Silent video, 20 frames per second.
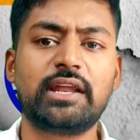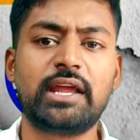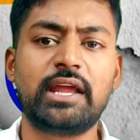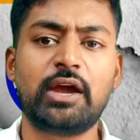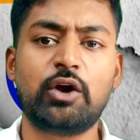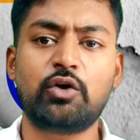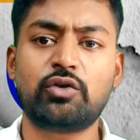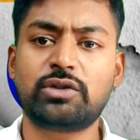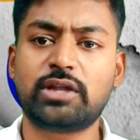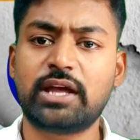रहने
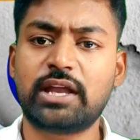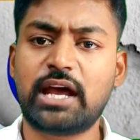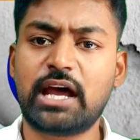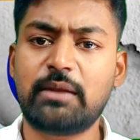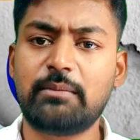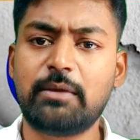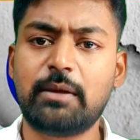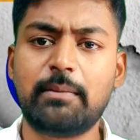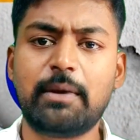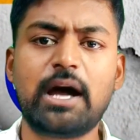और
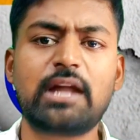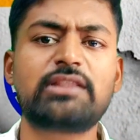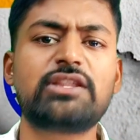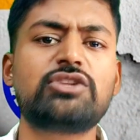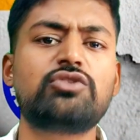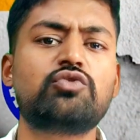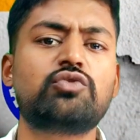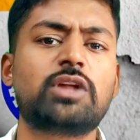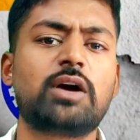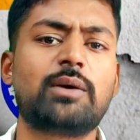तेहरान में
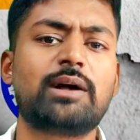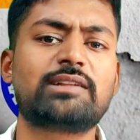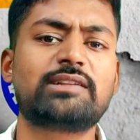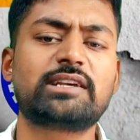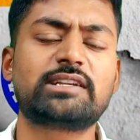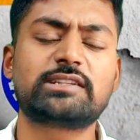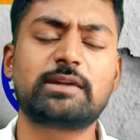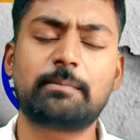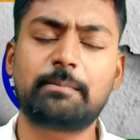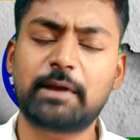भारतीय दूतावास
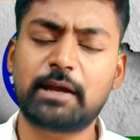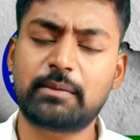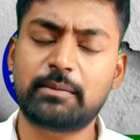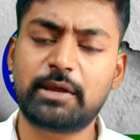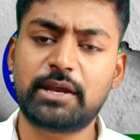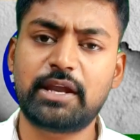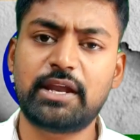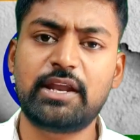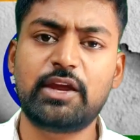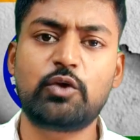के संपर्क
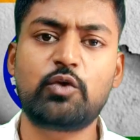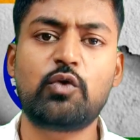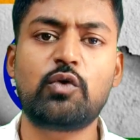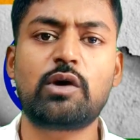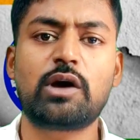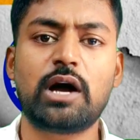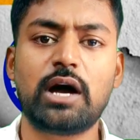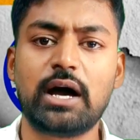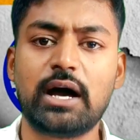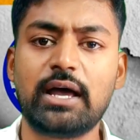में रहने को
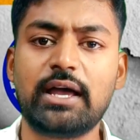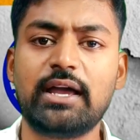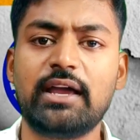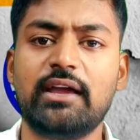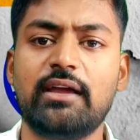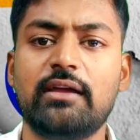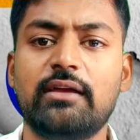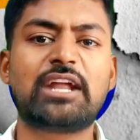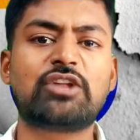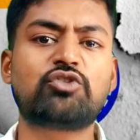कहा
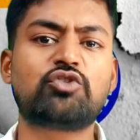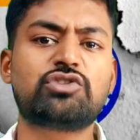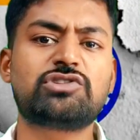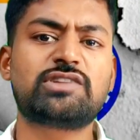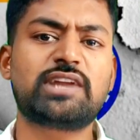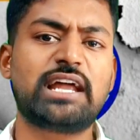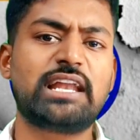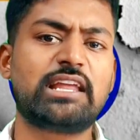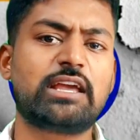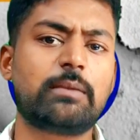है भारत और
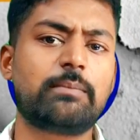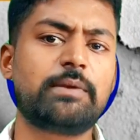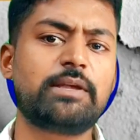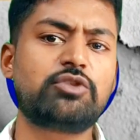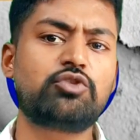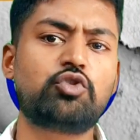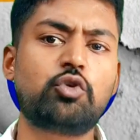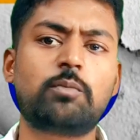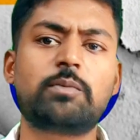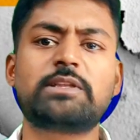इसराइल के बीच
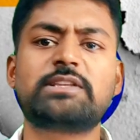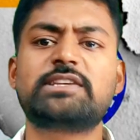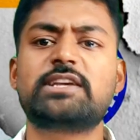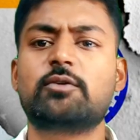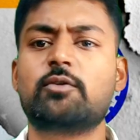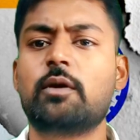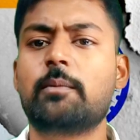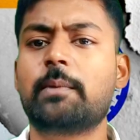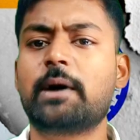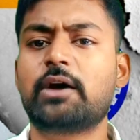दो
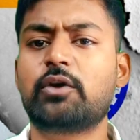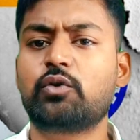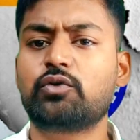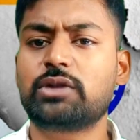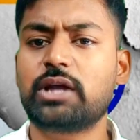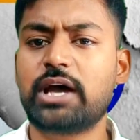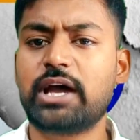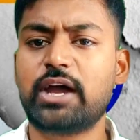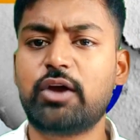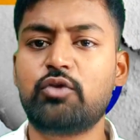पक्षीय व्यापार
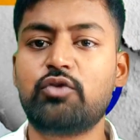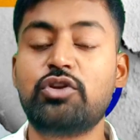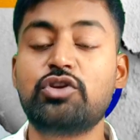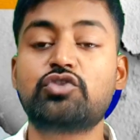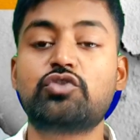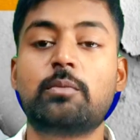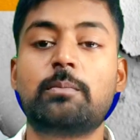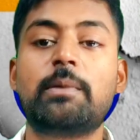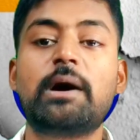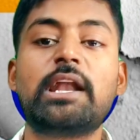होता है
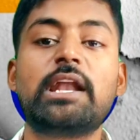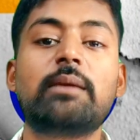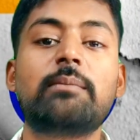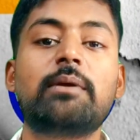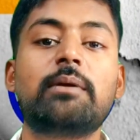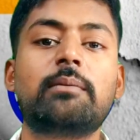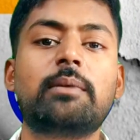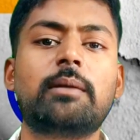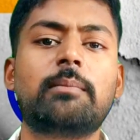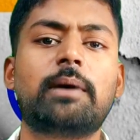उन्नीस
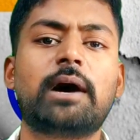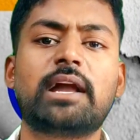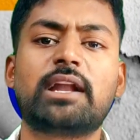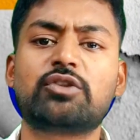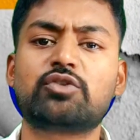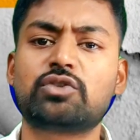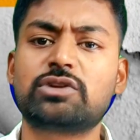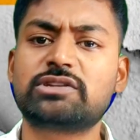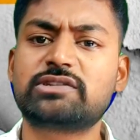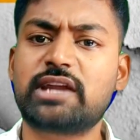में
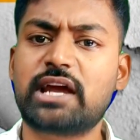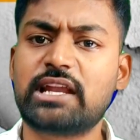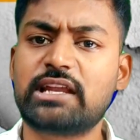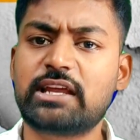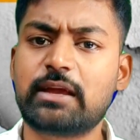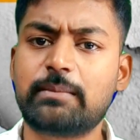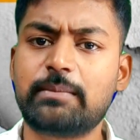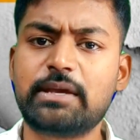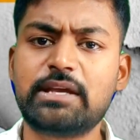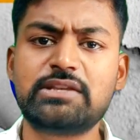भारत और इसराइल
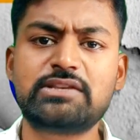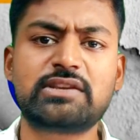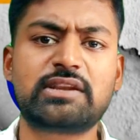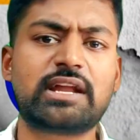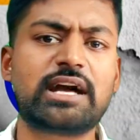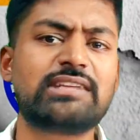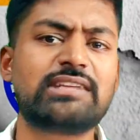के बीच